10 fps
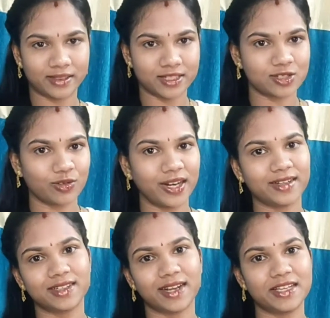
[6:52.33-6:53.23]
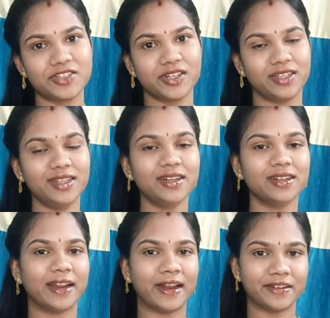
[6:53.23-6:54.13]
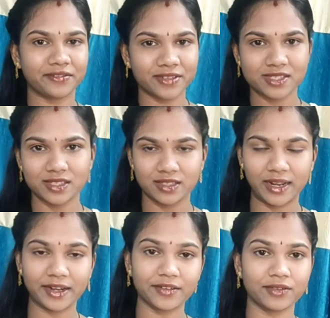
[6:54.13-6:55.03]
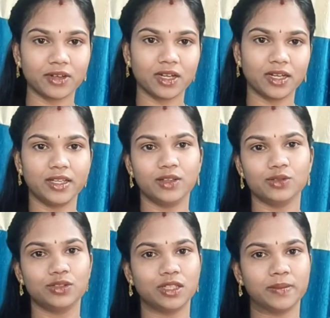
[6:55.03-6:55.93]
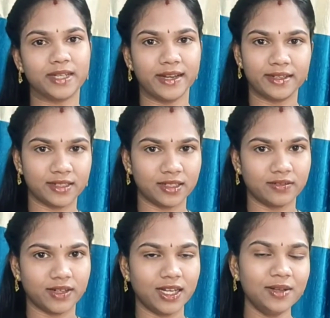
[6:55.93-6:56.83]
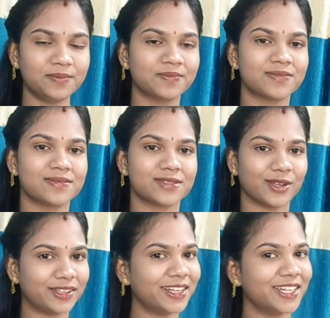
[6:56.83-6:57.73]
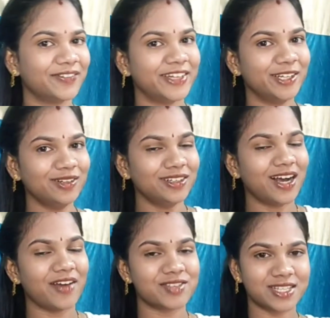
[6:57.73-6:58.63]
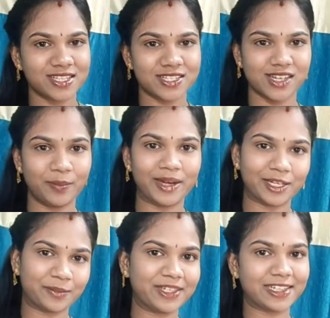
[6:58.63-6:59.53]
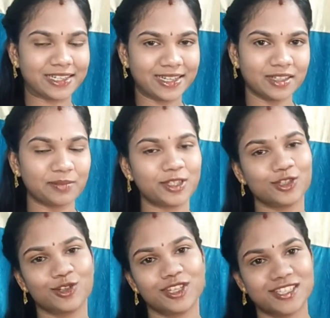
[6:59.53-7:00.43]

తీసుకోవడానికి ట్రై చేయండి డాండ్రఫ్కి డాండ్రఫ్ కూడా క్లీన్ అవుతుంది అనమాట ఈ డ్రింక్ వల్ల సో ఇదండి వీడియో అవిసె గింజల బటర్ మిల్క్ డ్రింక్ మీతో కూడా